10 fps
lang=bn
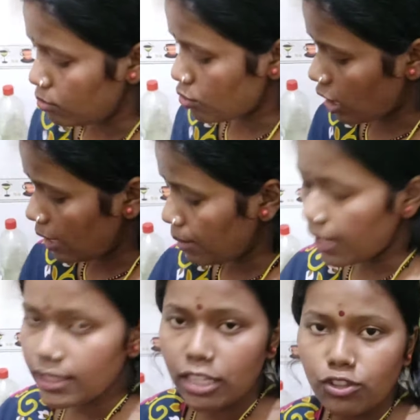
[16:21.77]

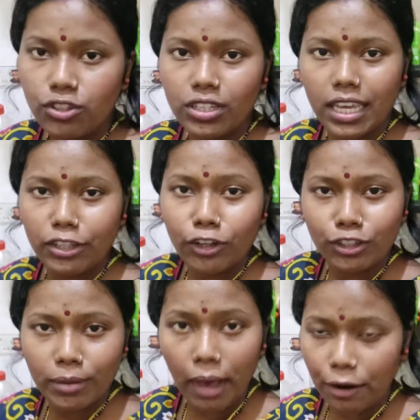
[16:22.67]
সকালবেলা তার জন্য খেতে
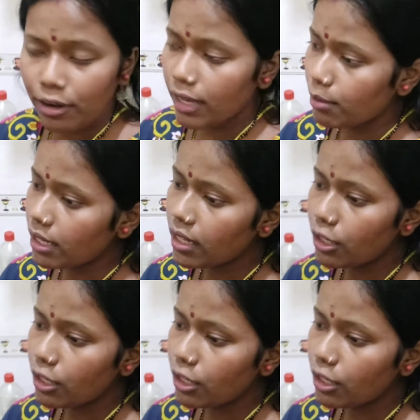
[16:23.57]
অতটা ভালো লাগবে না